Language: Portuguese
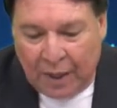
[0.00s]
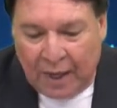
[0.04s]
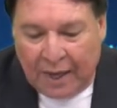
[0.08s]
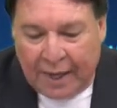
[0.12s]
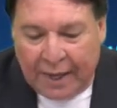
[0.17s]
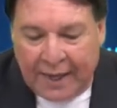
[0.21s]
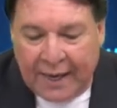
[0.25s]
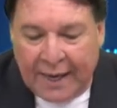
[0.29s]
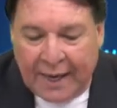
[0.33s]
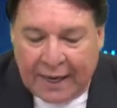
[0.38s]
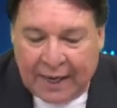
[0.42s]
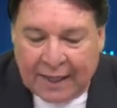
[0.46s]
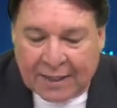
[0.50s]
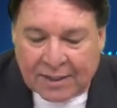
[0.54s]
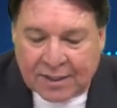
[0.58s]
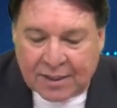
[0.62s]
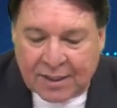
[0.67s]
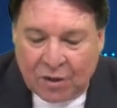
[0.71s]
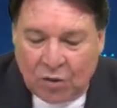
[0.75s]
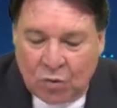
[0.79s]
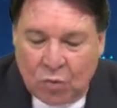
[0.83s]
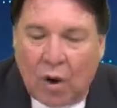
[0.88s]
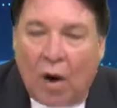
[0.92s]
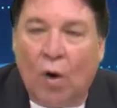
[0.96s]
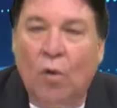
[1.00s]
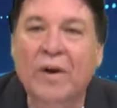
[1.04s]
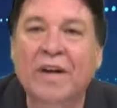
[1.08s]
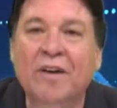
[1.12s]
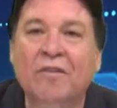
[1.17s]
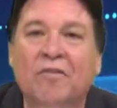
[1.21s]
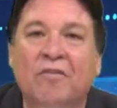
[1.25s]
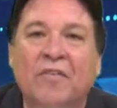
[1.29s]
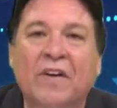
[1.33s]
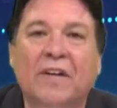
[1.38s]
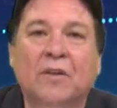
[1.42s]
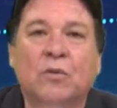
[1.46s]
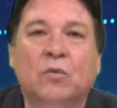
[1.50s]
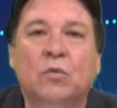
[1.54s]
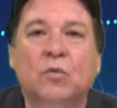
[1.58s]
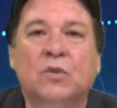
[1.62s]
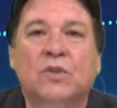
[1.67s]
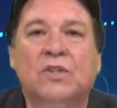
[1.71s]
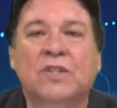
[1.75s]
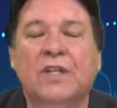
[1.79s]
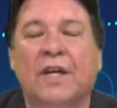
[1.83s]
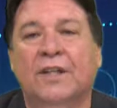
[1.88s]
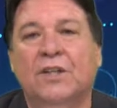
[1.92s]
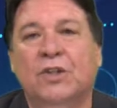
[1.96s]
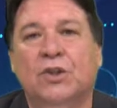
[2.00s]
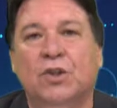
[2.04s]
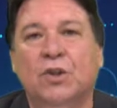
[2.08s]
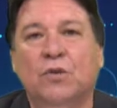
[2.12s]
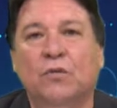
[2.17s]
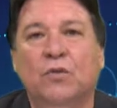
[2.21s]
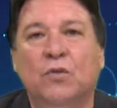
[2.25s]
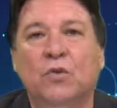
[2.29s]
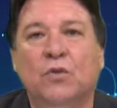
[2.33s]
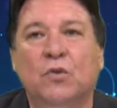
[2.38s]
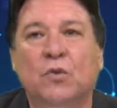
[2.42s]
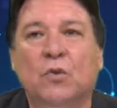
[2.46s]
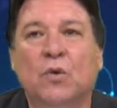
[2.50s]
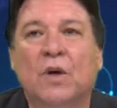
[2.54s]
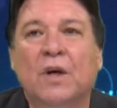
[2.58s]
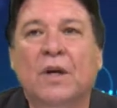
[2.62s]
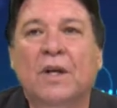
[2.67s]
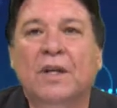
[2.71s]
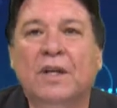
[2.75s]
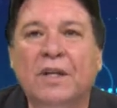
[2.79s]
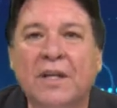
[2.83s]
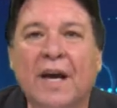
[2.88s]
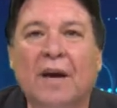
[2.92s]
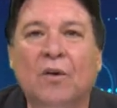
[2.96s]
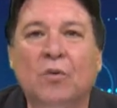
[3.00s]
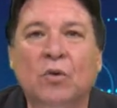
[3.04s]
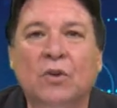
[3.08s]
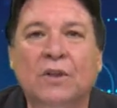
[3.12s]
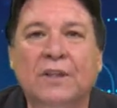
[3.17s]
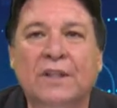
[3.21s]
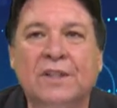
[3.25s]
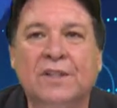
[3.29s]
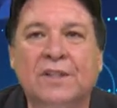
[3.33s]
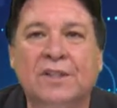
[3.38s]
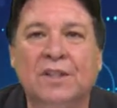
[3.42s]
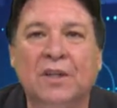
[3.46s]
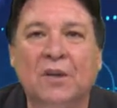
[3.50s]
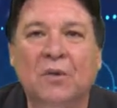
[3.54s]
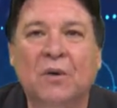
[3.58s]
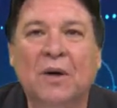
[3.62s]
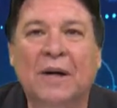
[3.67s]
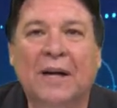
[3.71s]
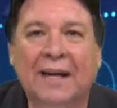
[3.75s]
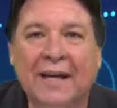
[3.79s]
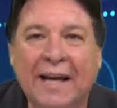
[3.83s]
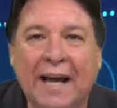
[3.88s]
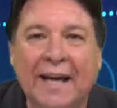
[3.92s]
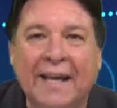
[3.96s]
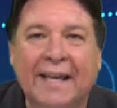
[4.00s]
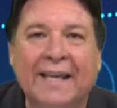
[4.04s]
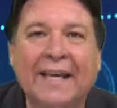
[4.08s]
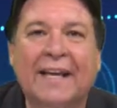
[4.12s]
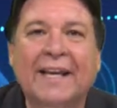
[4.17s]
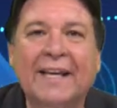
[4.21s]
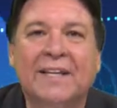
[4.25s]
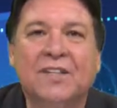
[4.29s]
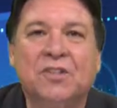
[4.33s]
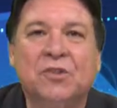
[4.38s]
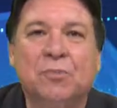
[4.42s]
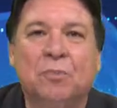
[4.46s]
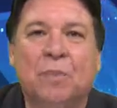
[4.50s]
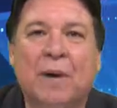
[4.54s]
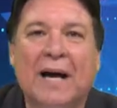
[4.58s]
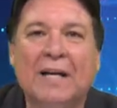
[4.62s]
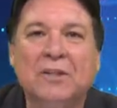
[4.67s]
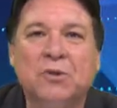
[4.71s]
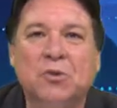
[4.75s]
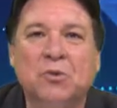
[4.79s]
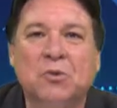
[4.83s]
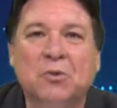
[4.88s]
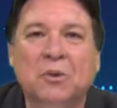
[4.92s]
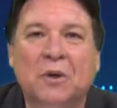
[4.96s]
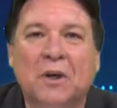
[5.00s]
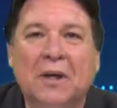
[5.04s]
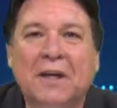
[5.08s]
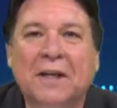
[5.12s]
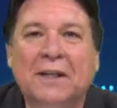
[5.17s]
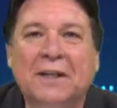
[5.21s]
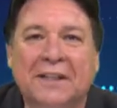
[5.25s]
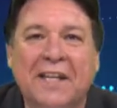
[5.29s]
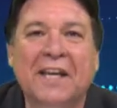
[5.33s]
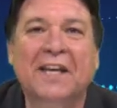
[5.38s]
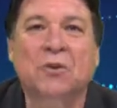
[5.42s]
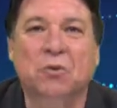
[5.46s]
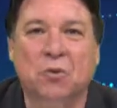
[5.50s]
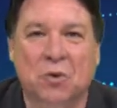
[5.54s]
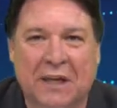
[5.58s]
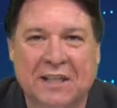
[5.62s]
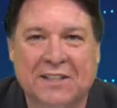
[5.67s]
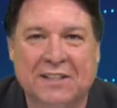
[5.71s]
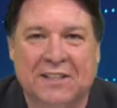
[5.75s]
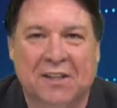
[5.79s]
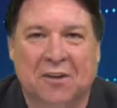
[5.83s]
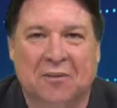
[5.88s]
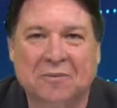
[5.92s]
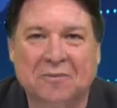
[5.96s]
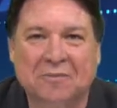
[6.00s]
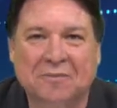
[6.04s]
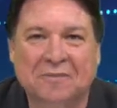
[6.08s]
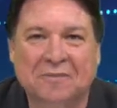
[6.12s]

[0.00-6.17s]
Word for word: em relação ao evento científico que aconteceu naquele espaço de educação.